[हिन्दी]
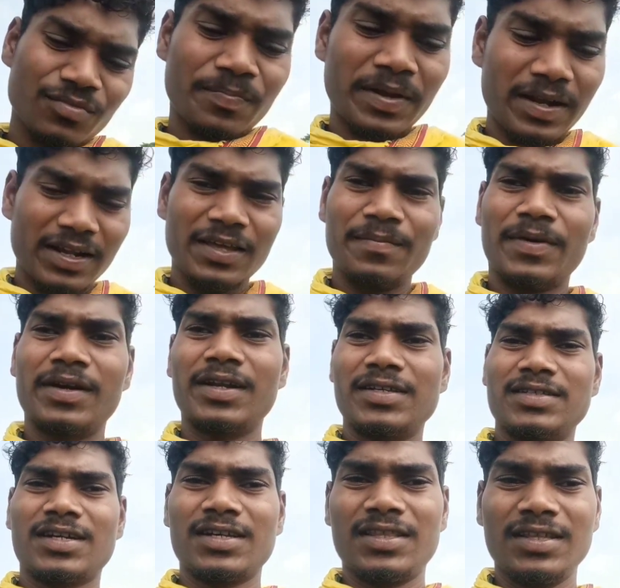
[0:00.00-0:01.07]
चीज़ों पर नहीं
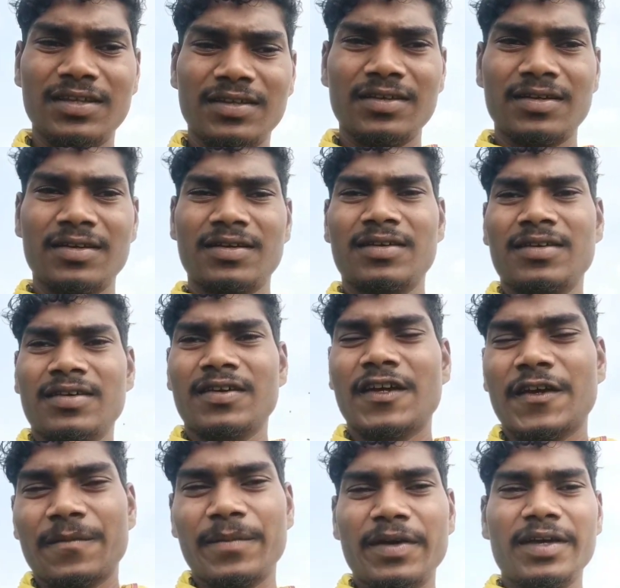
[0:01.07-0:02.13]
पढ़ना चाहती
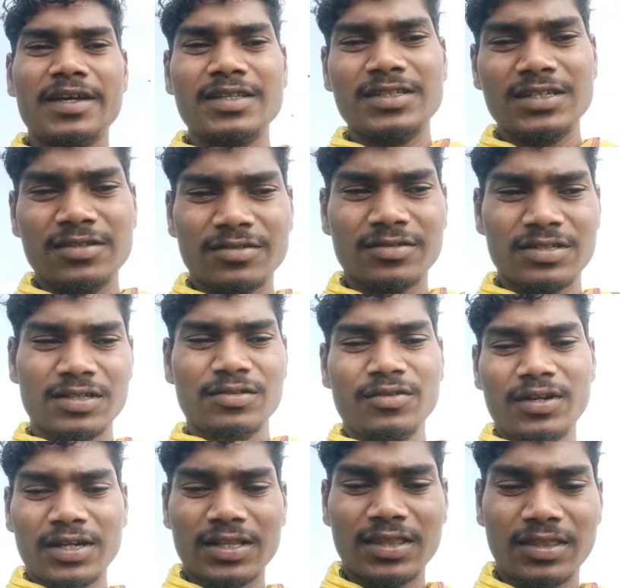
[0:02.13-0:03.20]
मैं इन चीज़ों से
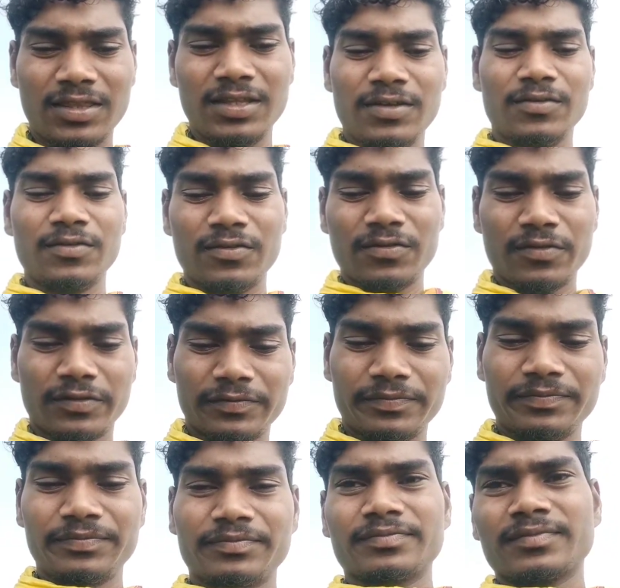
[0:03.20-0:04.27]
दूर रहती हूँ
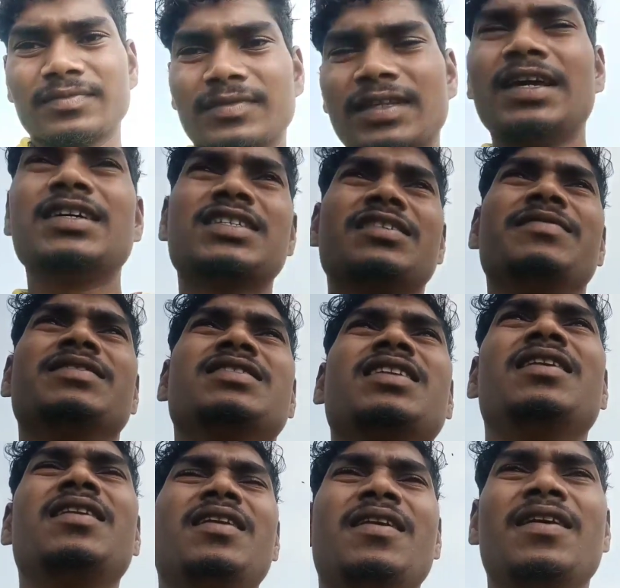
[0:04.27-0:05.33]
ऐसा
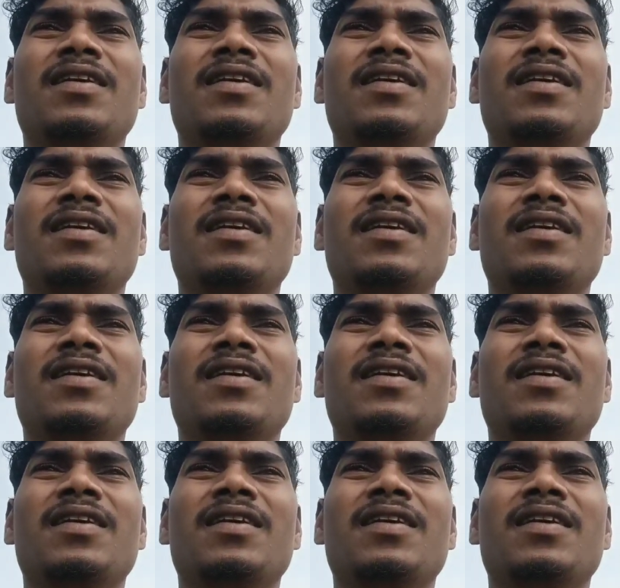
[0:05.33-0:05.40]
वैसा